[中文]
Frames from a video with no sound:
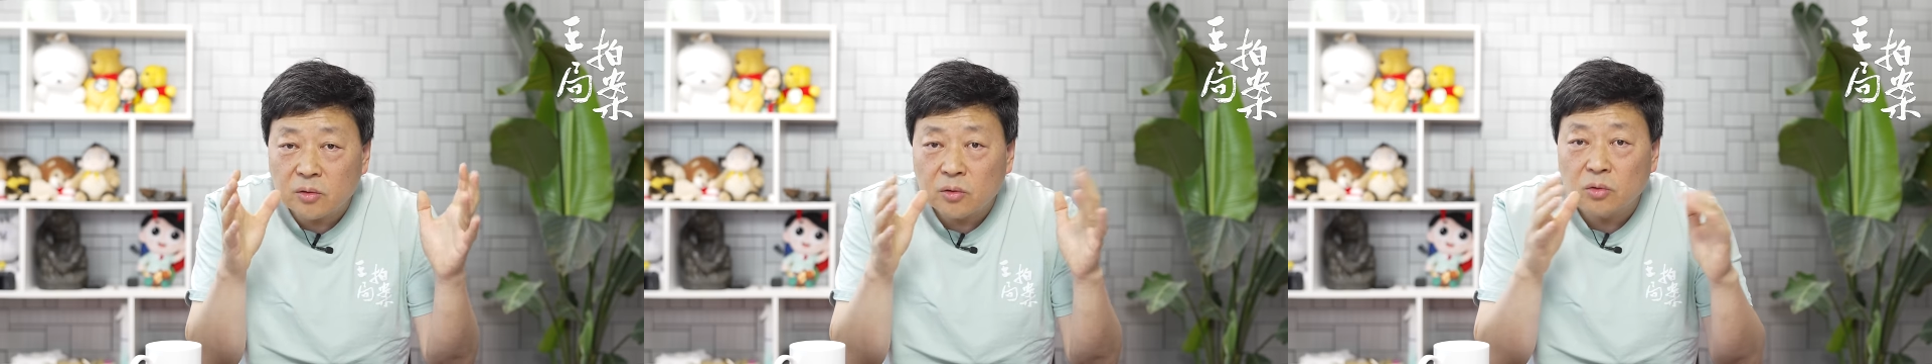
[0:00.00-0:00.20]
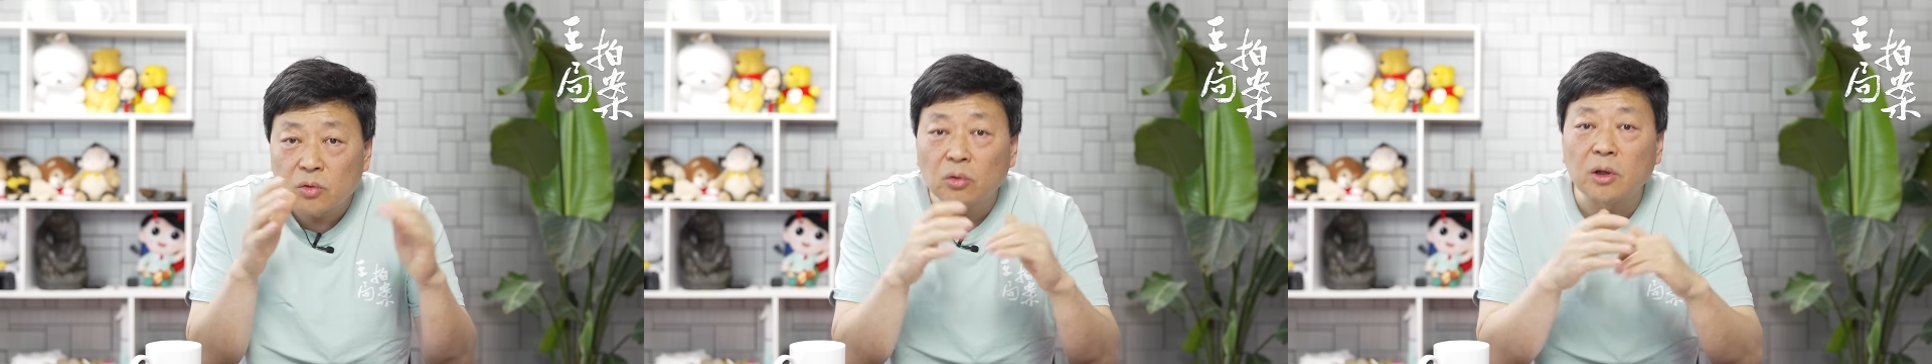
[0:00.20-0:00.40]

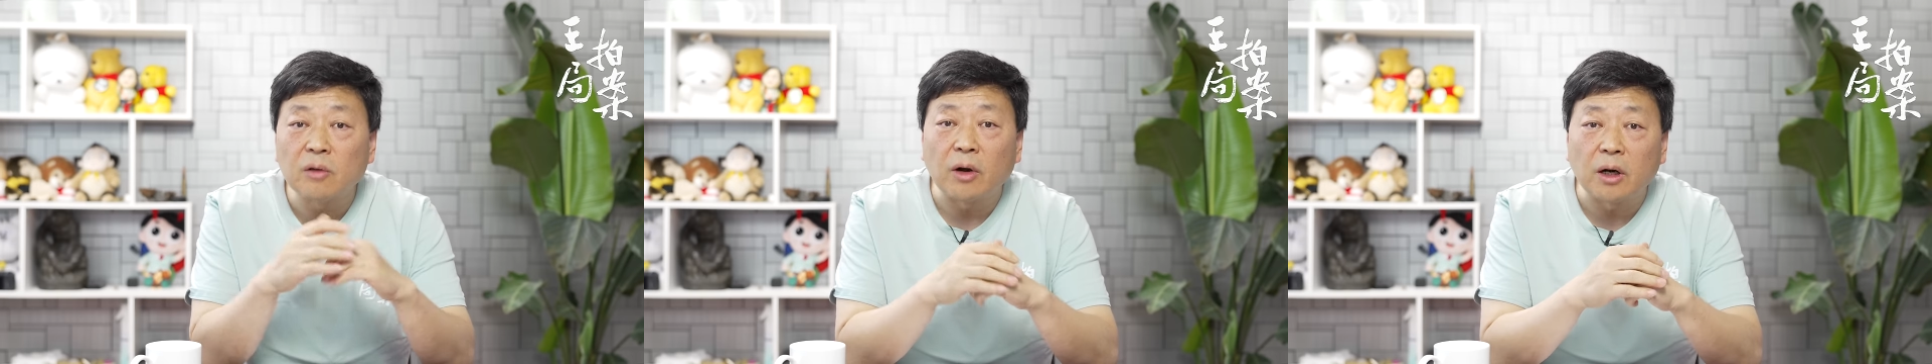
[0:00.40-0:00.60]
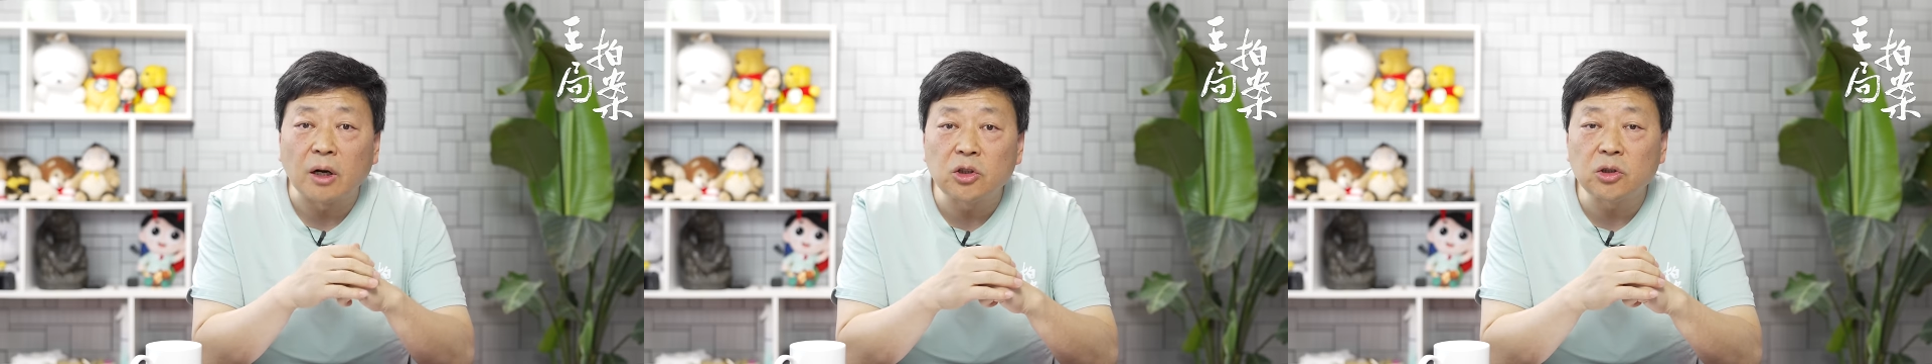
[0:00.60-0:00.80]
弄到
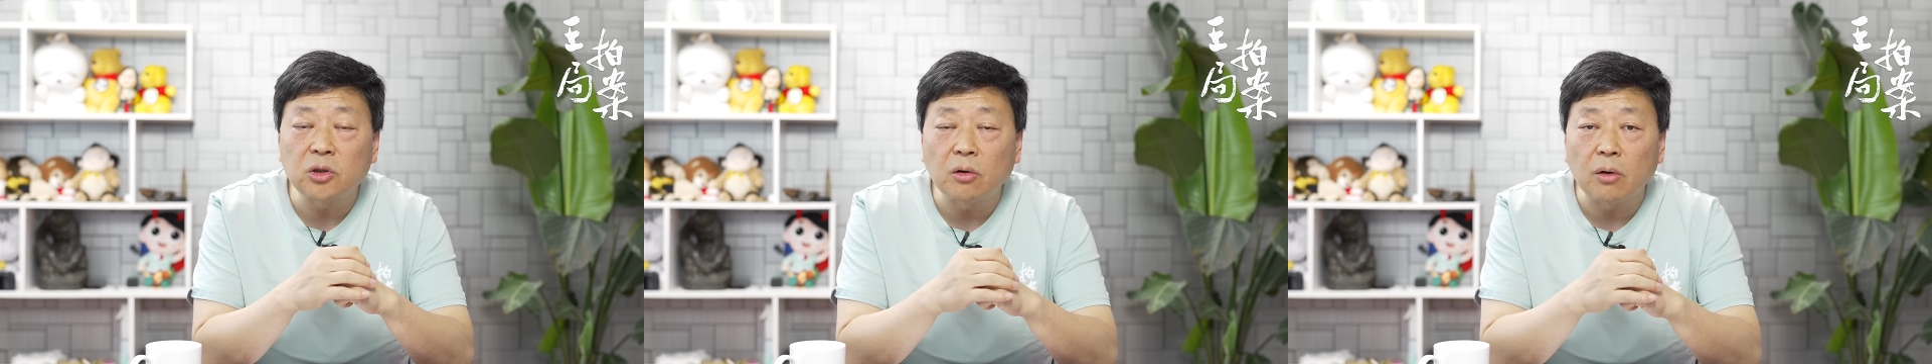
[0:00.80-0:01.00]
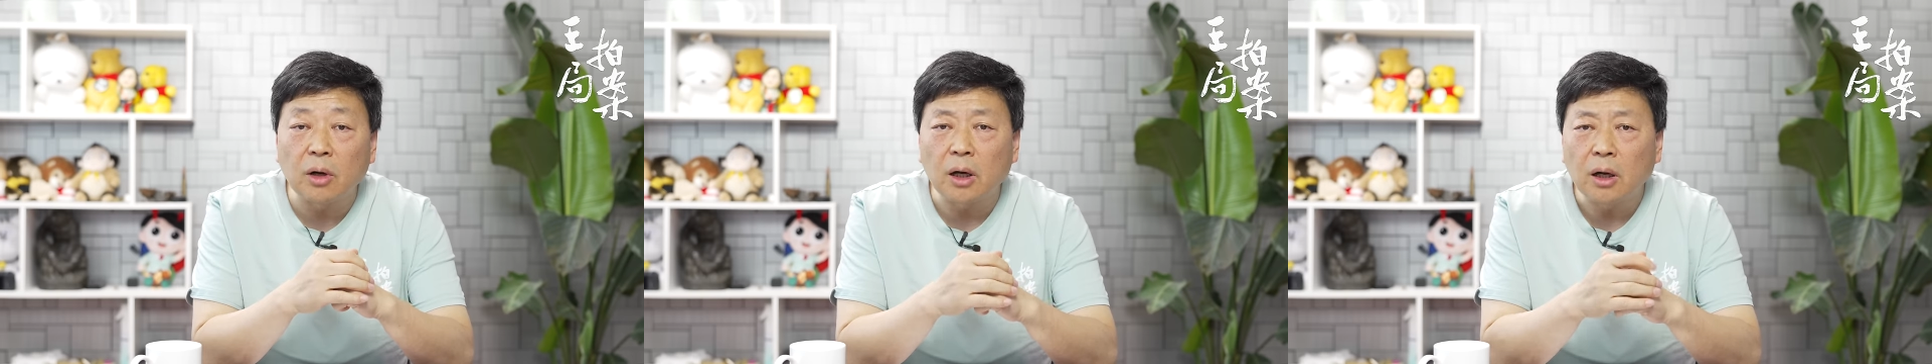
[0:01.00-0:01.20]
网上之
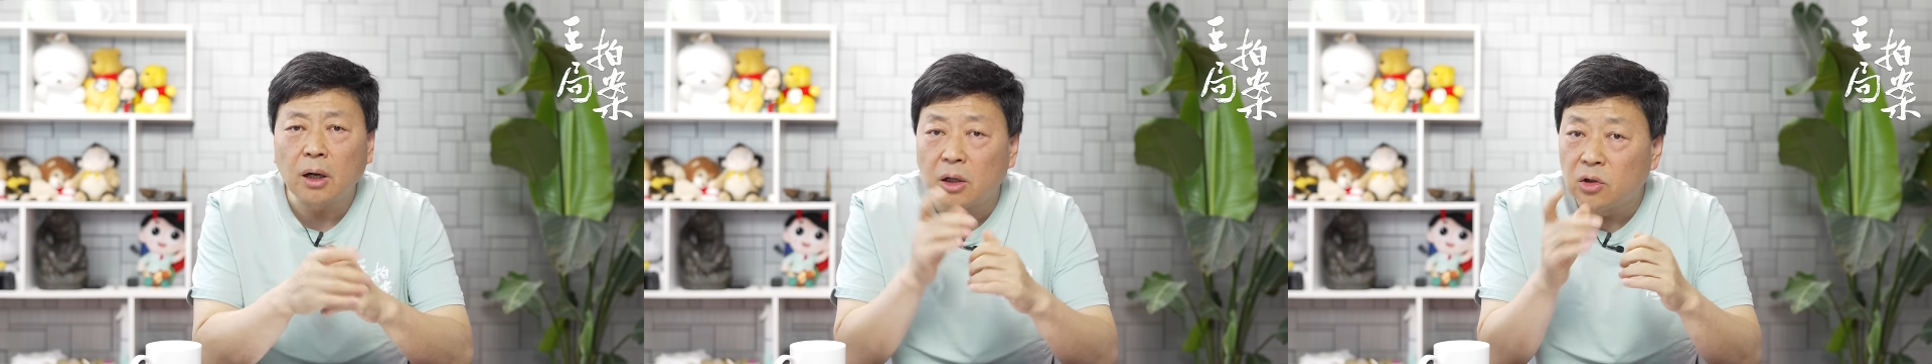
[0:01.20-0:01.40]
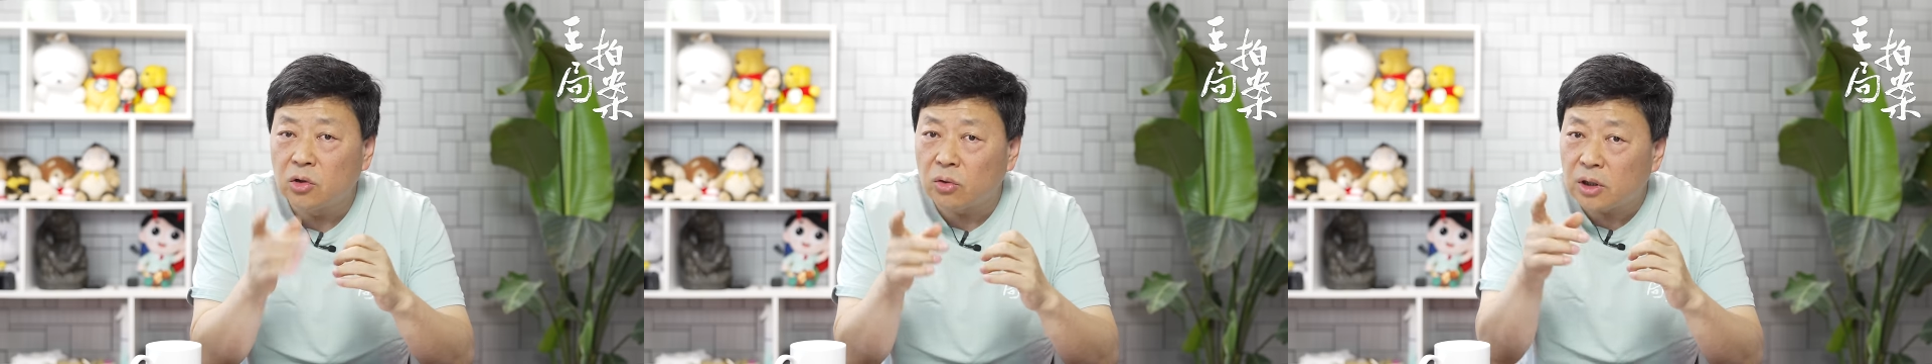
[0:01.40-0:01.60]
后啊，
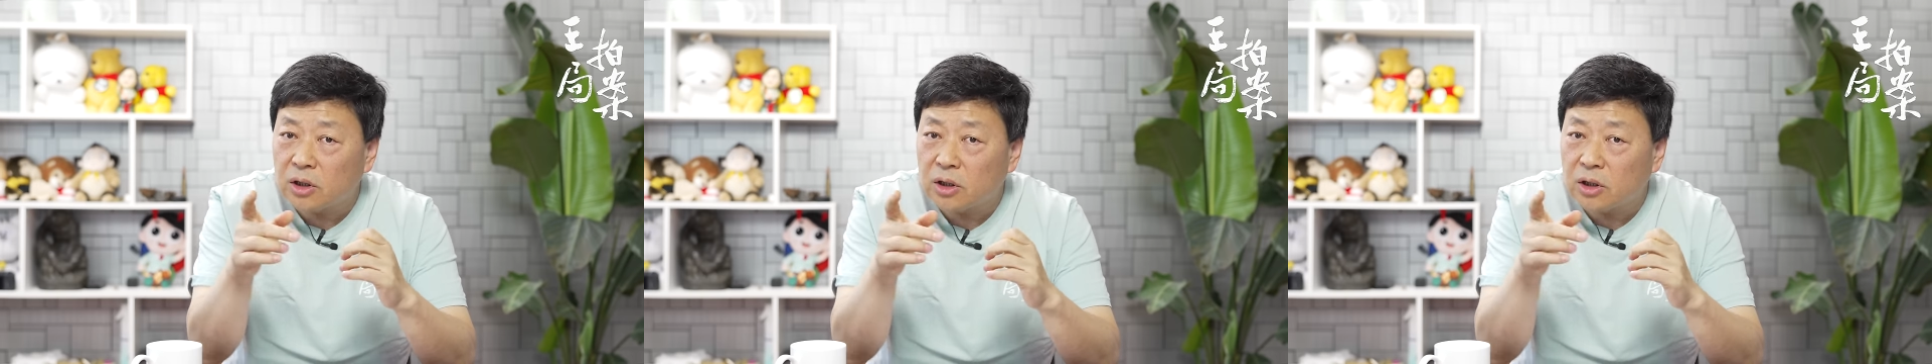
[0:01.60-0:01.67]
很多